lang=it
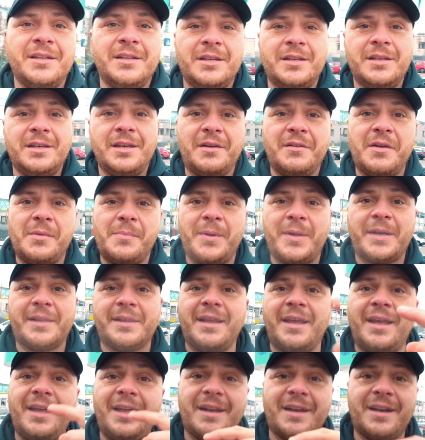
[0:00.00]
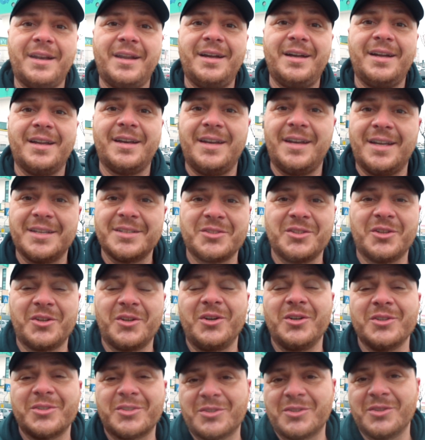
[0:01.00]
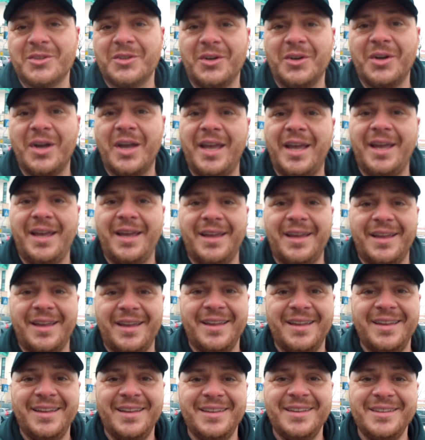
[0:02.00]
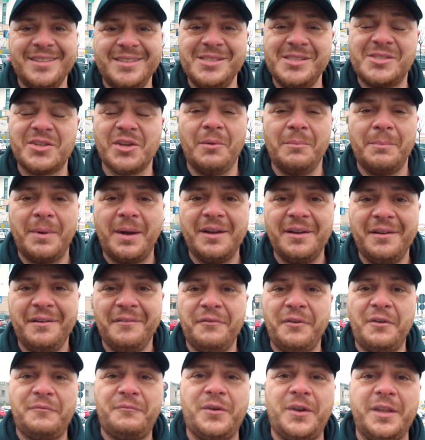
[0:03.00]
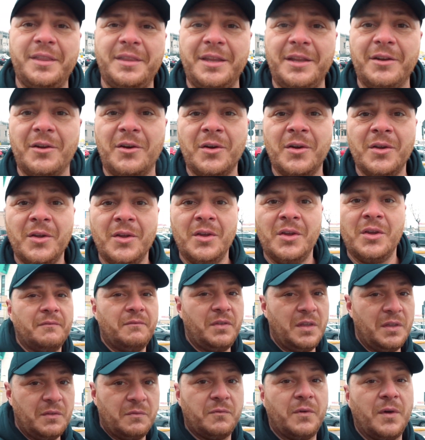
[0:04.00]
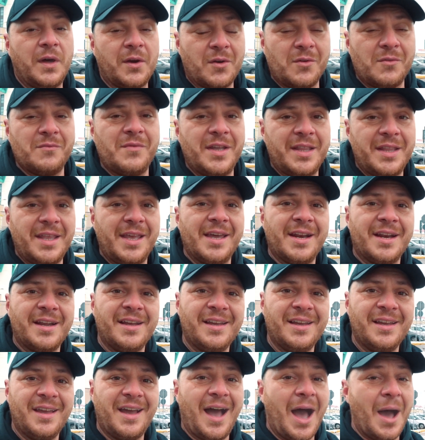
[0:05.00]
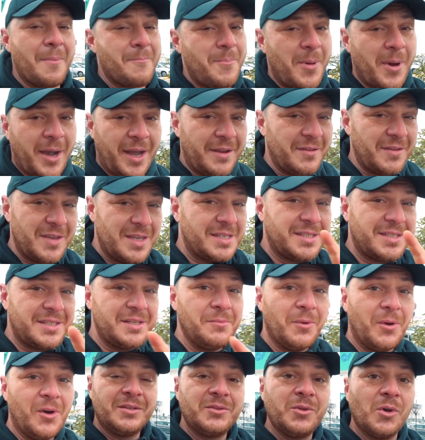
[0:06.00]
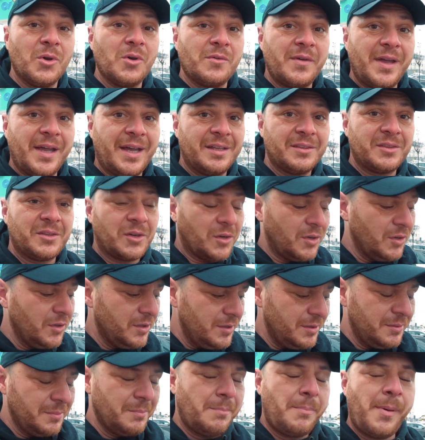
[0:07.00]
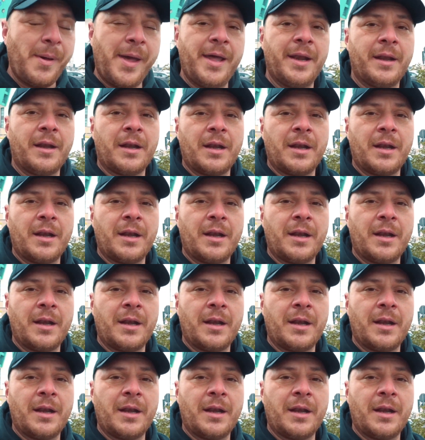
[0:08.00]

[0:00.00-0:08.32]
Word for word: neve per terra, naso rosso e insomma fa freddino vi farò vedere a brevissimo dove andrò per